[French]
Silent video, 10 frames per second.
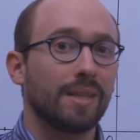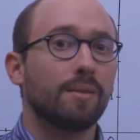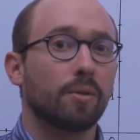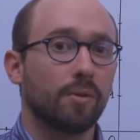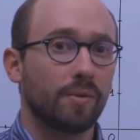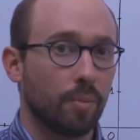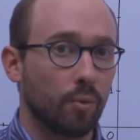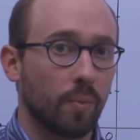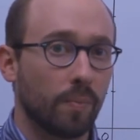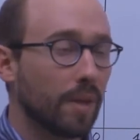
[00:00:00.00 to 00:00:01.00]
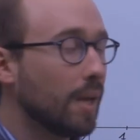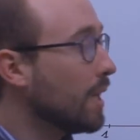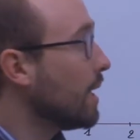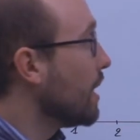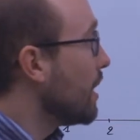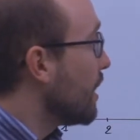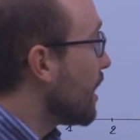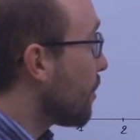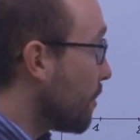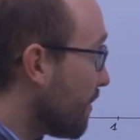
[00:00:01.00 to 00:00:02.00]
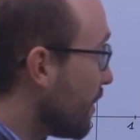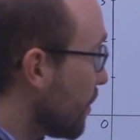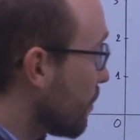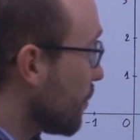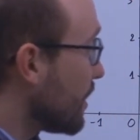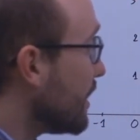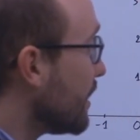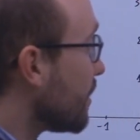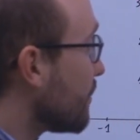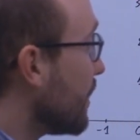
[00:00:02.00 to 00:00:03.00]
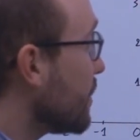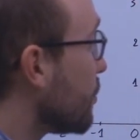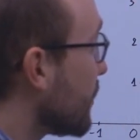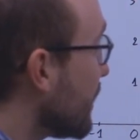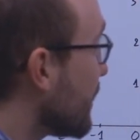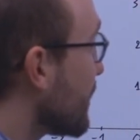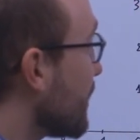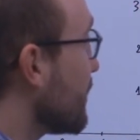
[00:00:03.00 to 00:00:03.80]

lit dans le tableau. La première valeur qu'on lit, en fait, pour x,